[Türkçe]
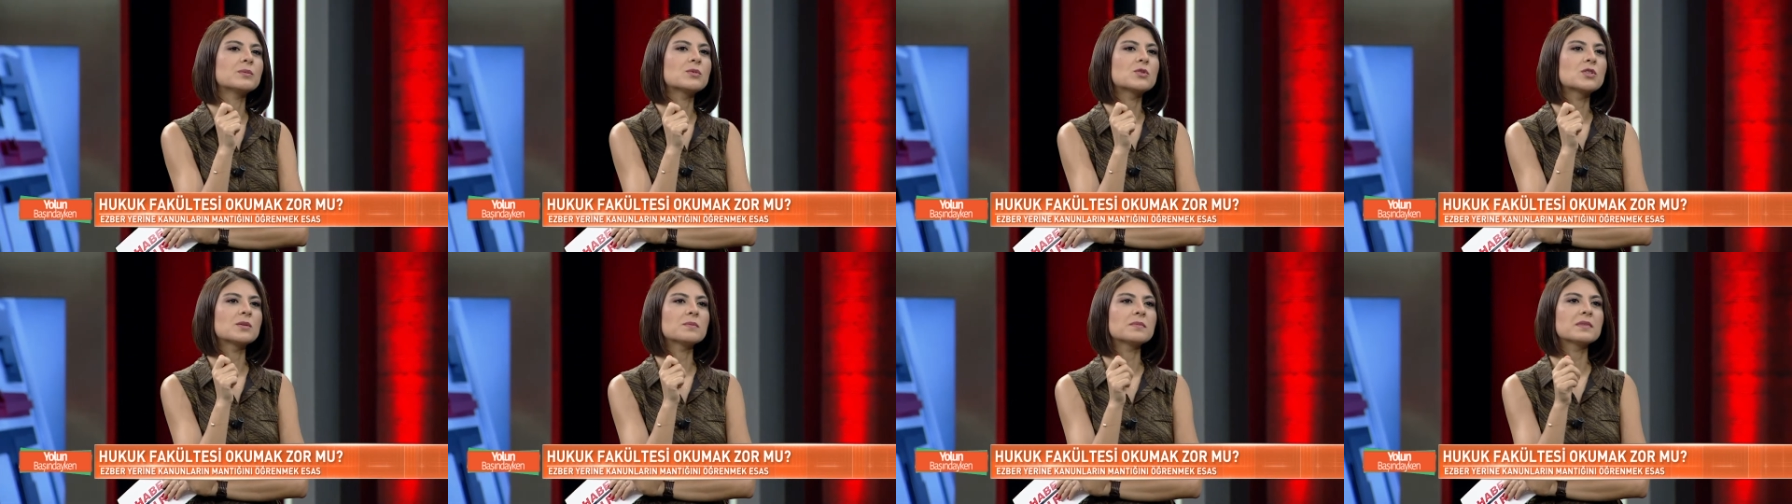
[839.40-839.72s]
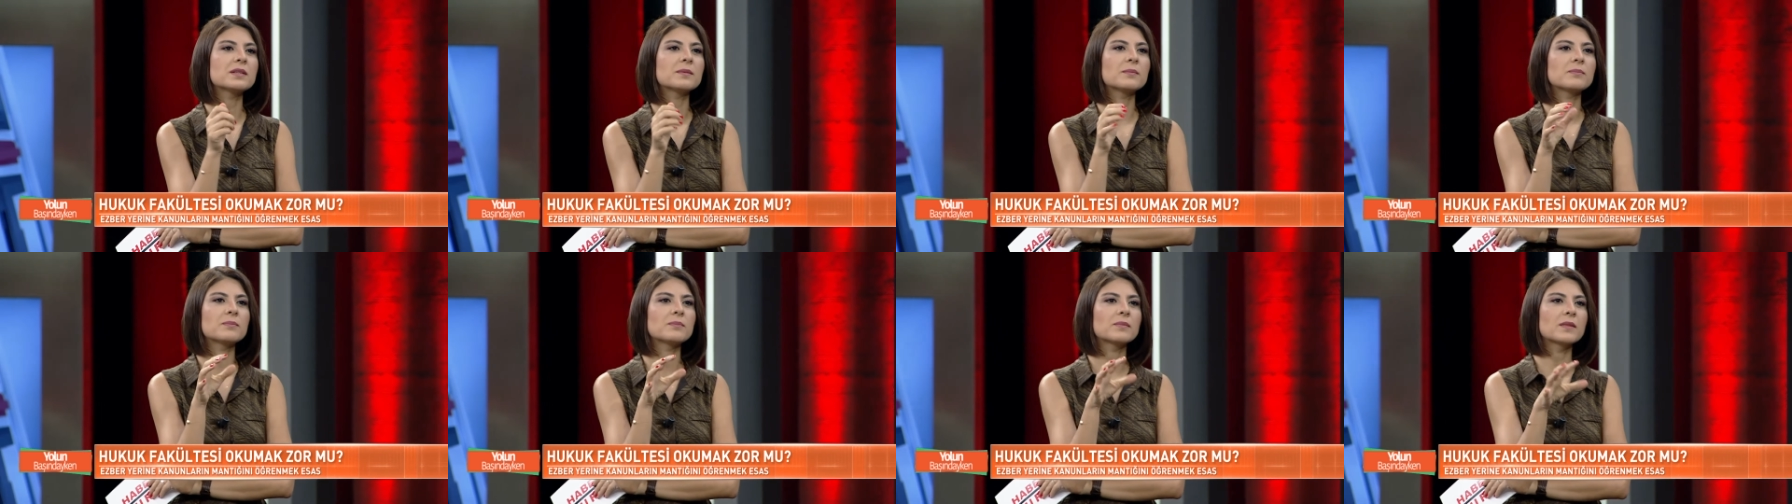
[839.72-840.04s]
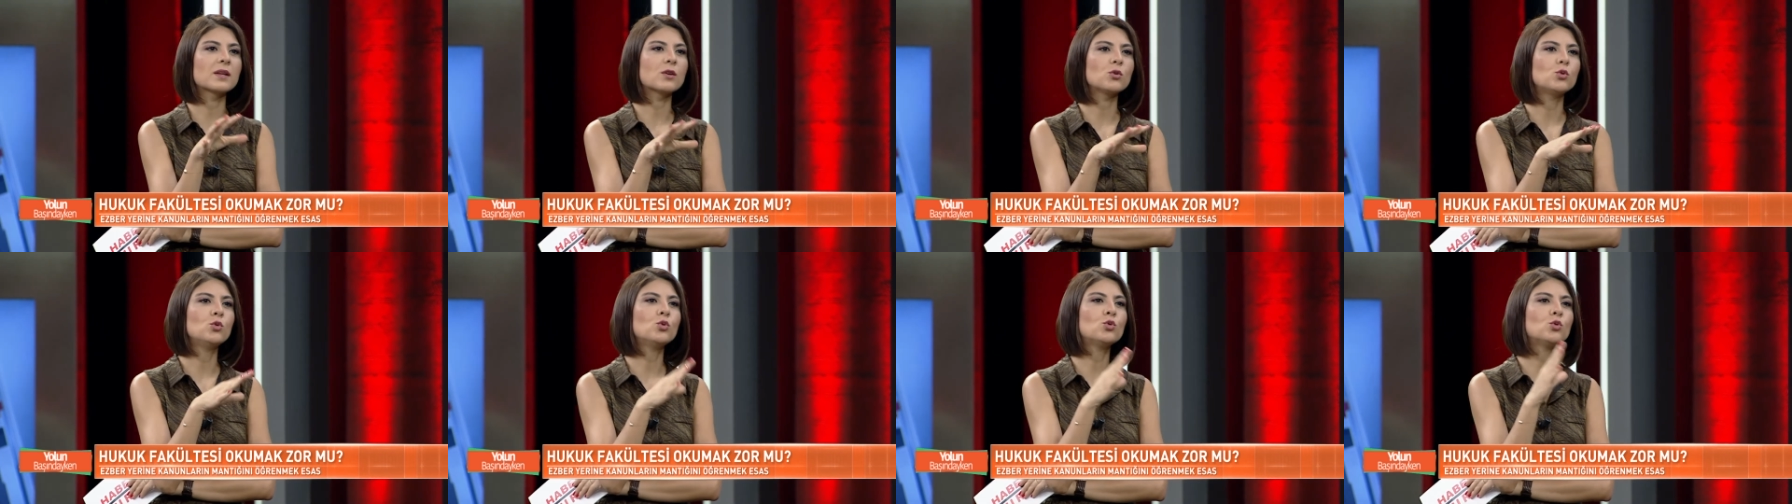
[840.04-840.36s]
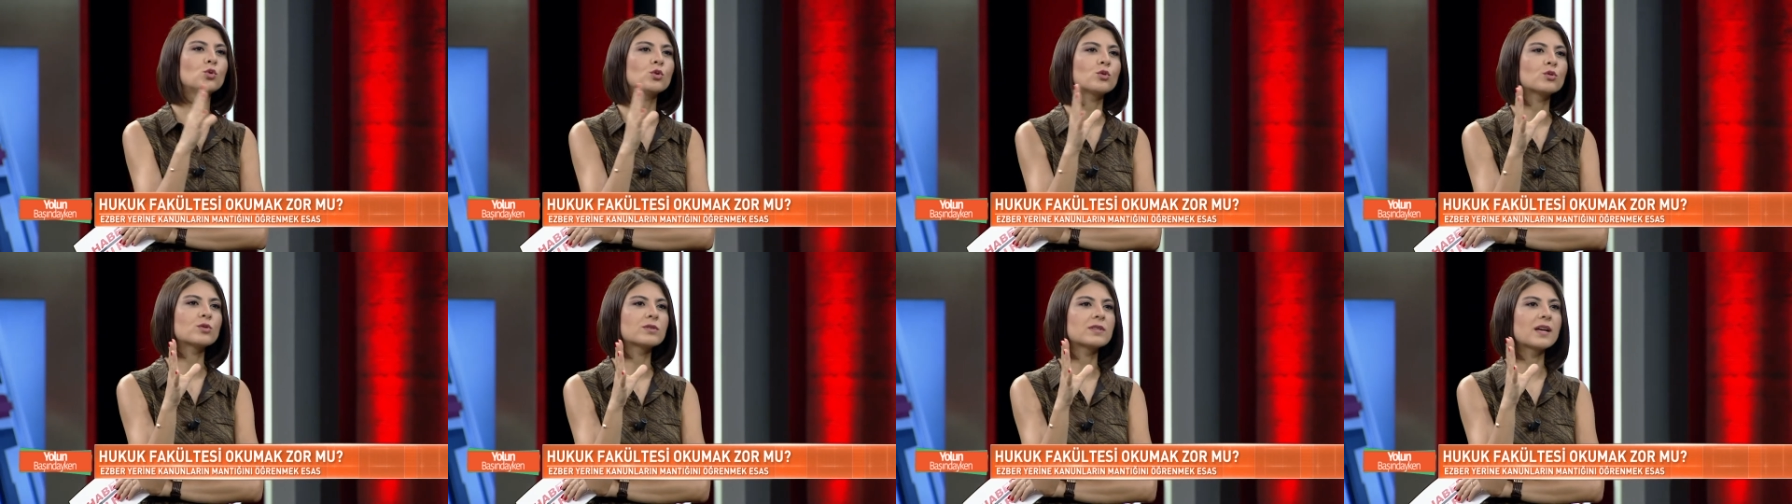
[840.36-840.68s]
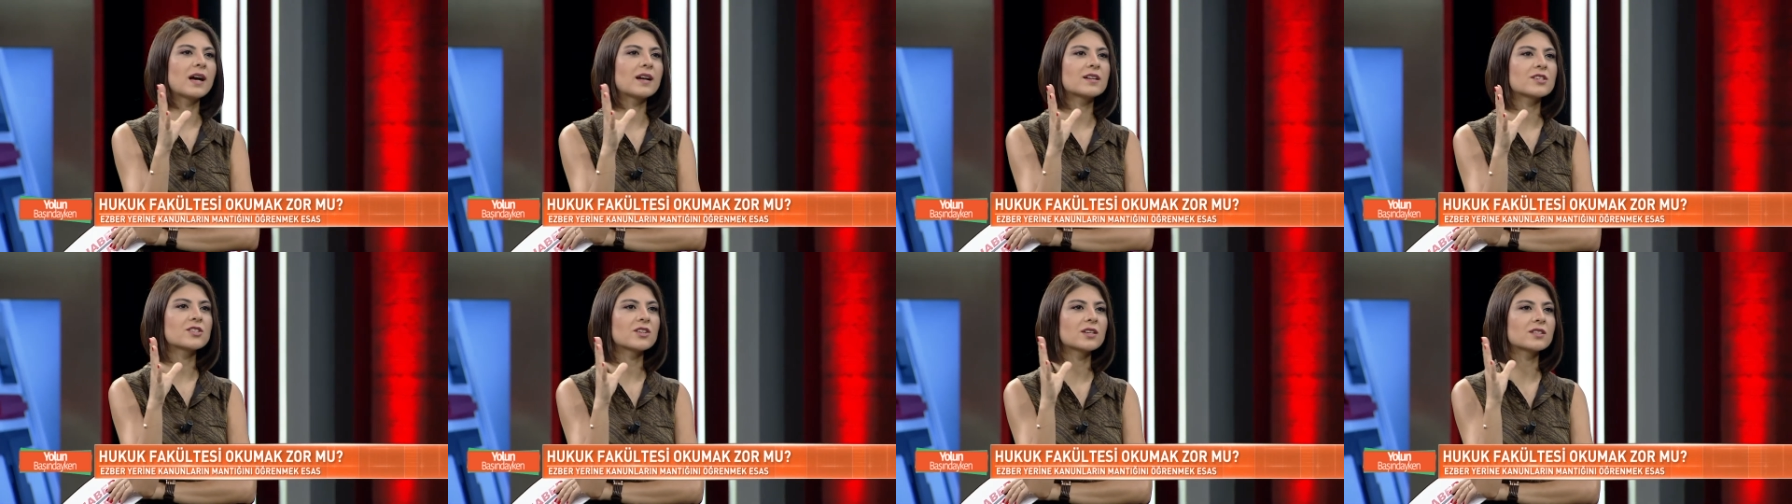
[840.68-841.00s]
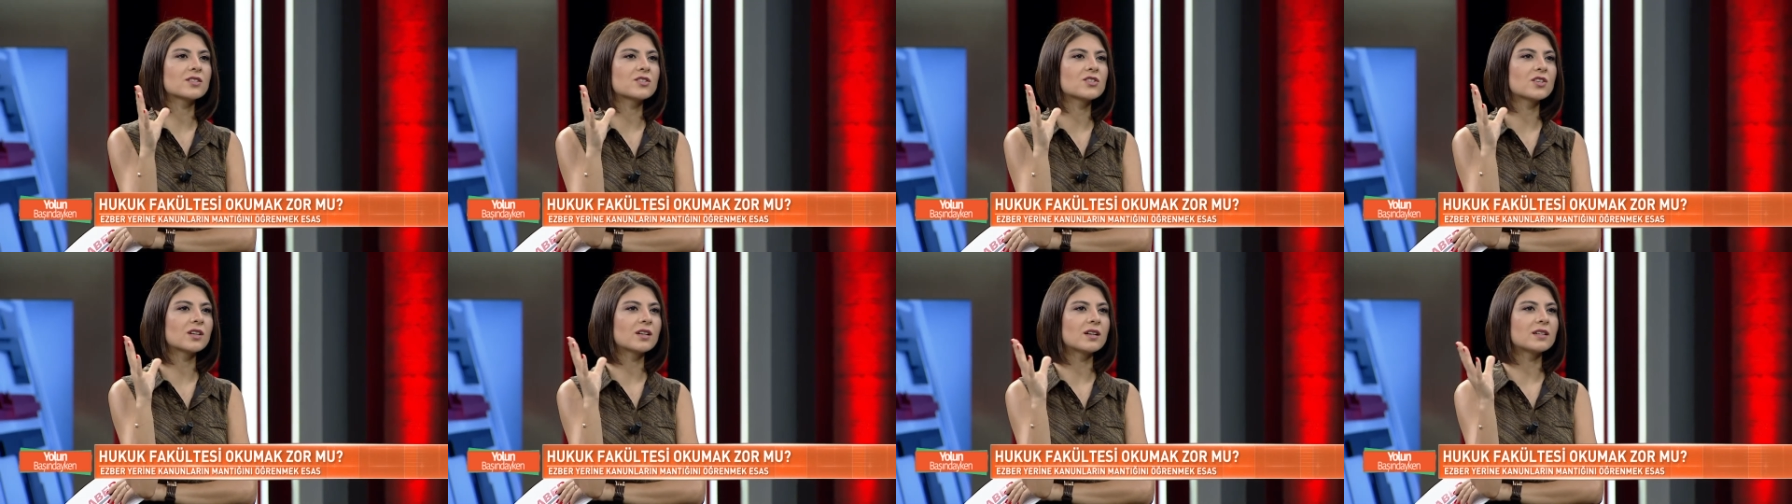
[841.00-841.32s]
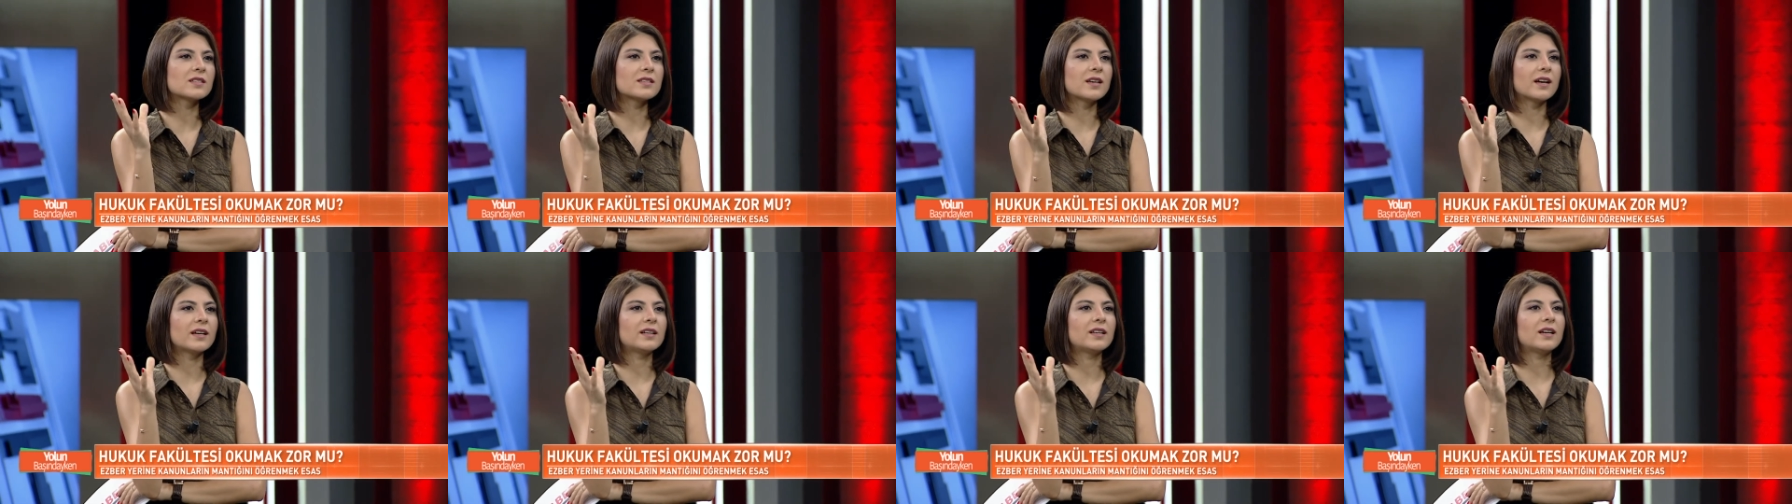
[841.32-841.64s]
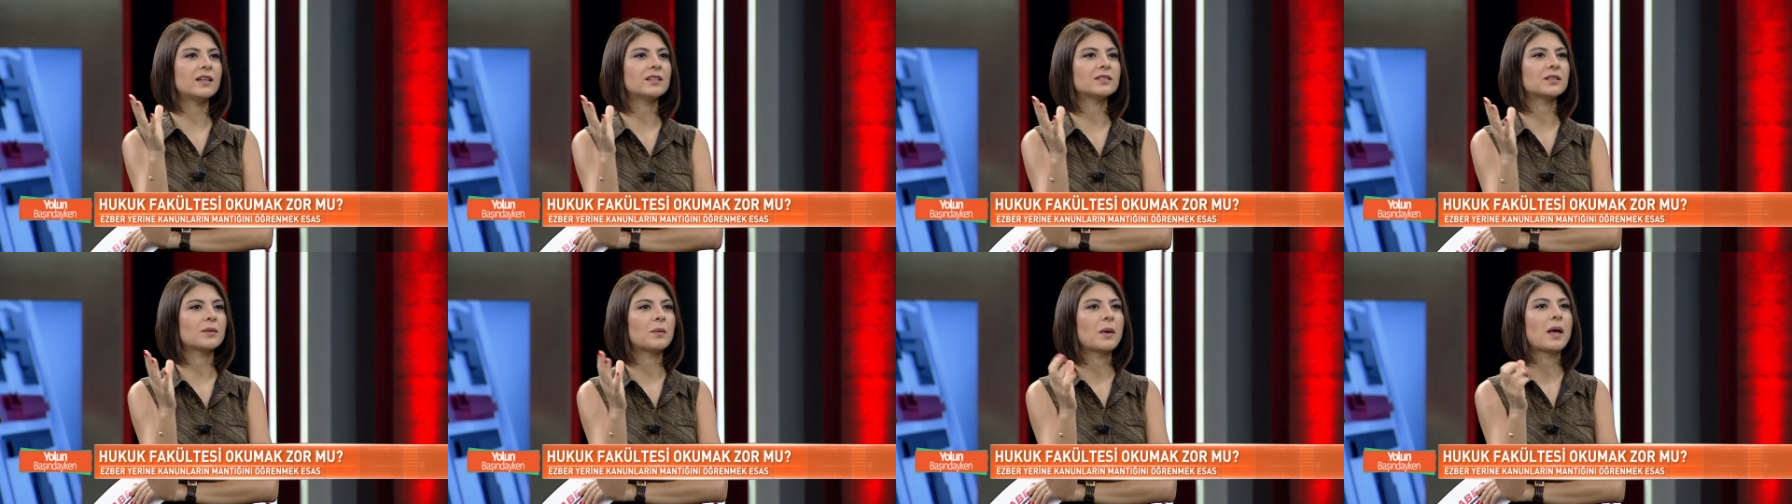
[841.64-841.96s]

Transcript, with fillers: şimdi hukuk tercih edecek adaylar